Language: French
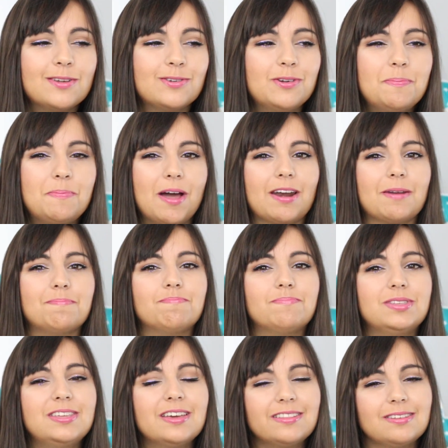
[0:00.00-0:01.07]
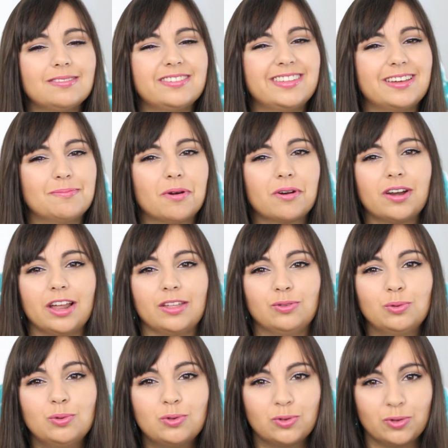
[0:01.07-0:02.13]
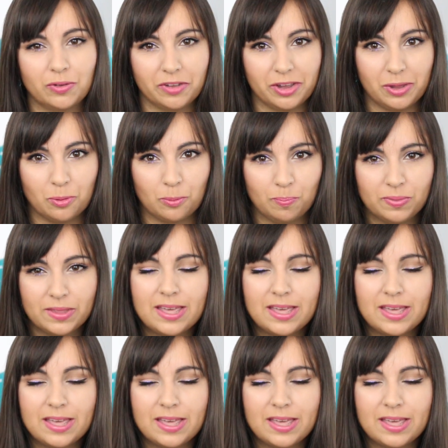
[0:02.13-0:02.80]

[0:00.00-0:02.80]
je parle bien évidemment de la douce Cendrillon.